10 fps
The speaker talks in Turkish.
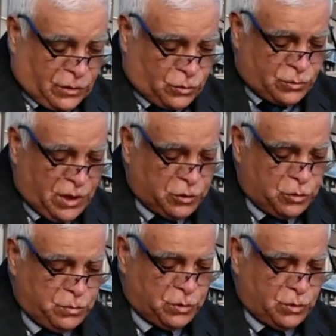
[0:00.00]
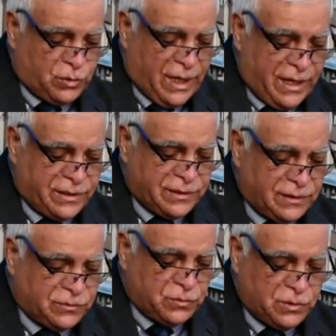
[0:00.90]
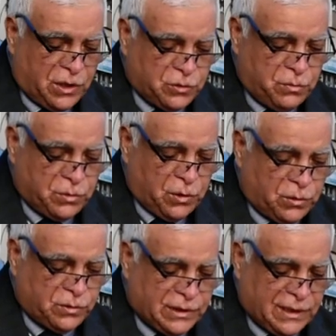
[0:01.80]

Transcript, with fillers: Dünya Gümrük Günü her yıl Dünya Gümrük Örgütü